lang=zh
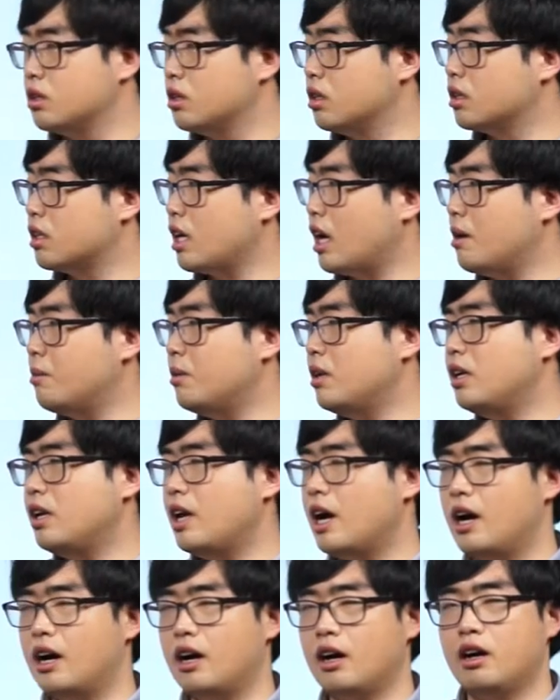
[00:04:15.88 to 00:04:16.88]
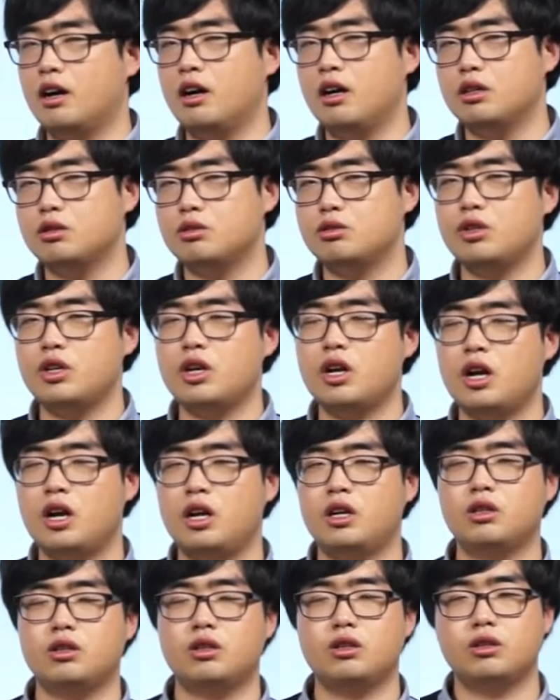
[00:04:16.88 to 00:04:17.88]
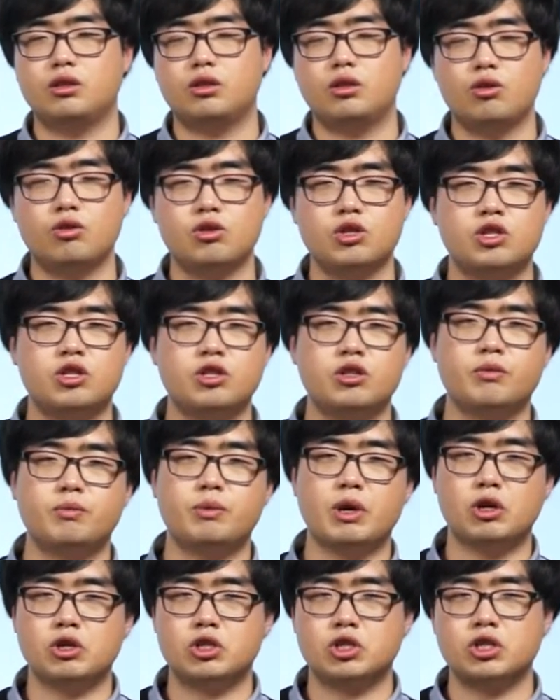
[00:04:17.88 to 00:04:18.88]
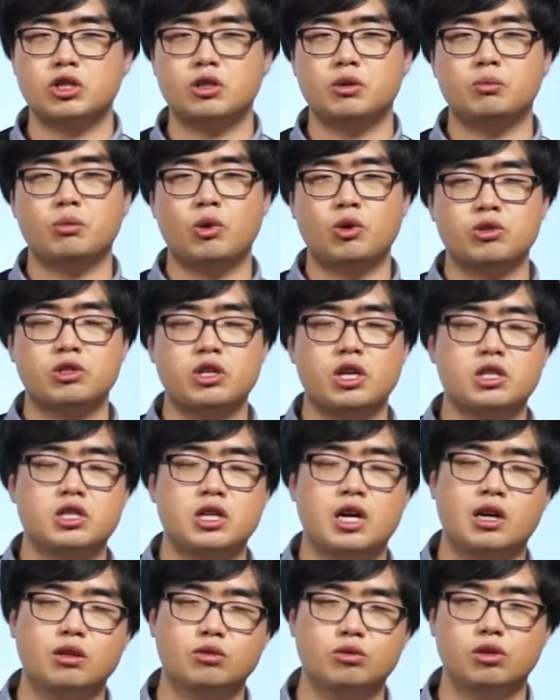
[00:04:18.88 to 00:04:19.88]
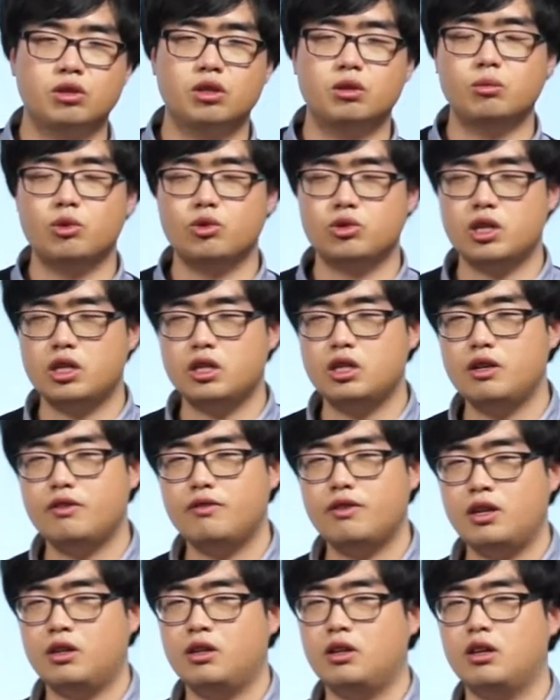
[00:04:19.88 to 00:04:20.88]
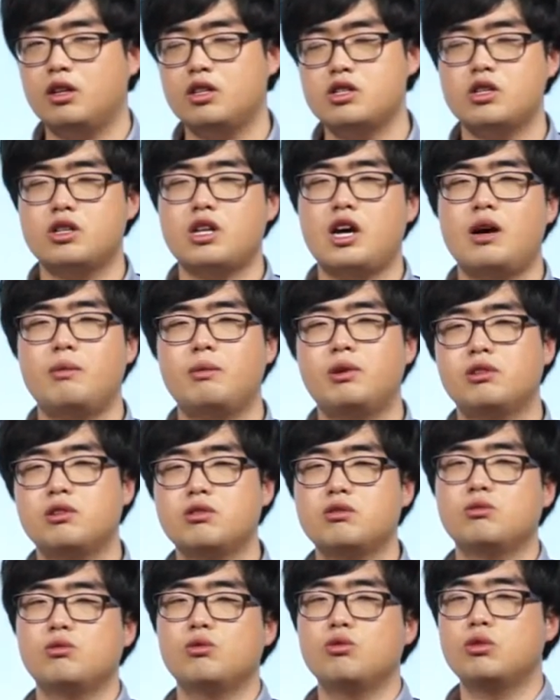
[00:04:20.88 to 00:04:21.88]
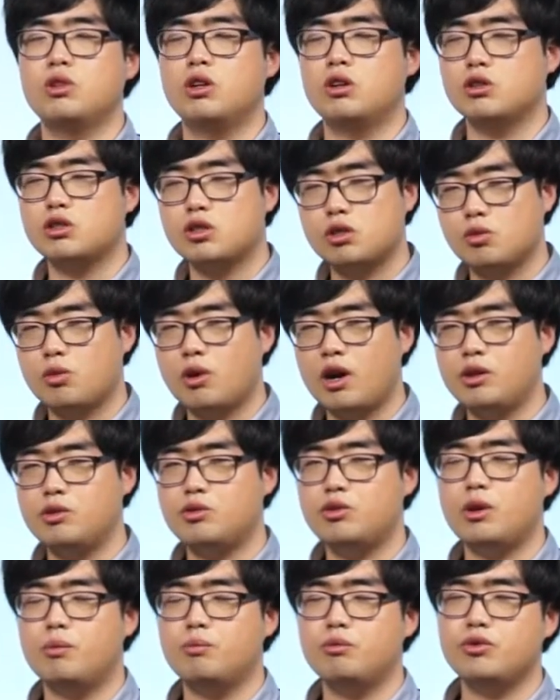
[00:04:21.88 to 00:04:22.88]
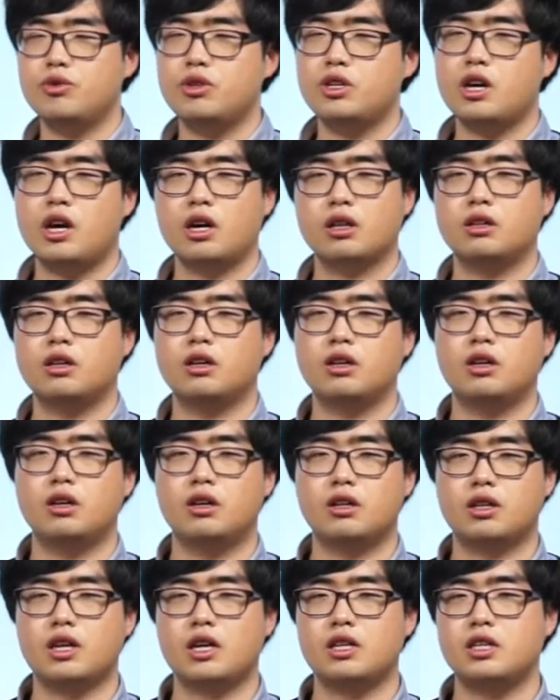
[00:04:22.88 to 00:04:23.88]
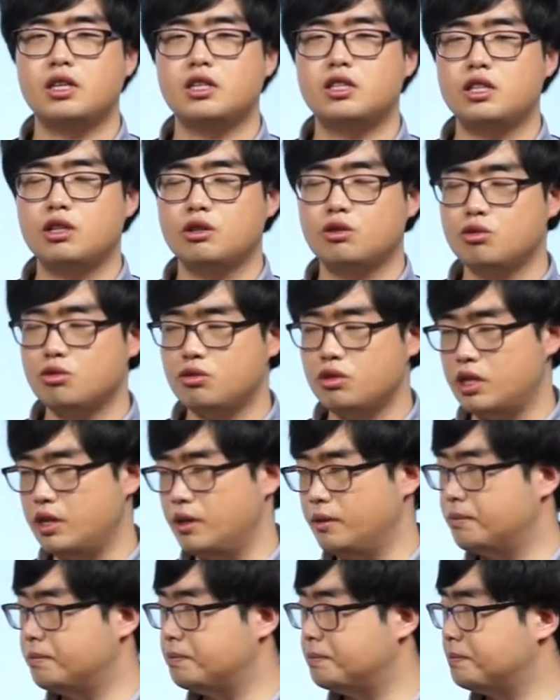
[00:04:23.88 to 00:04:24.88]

呃，他们两个虽然都是表示某些场所的某些地方的，可是他们的功能是完全不一样的啊，大家请注意。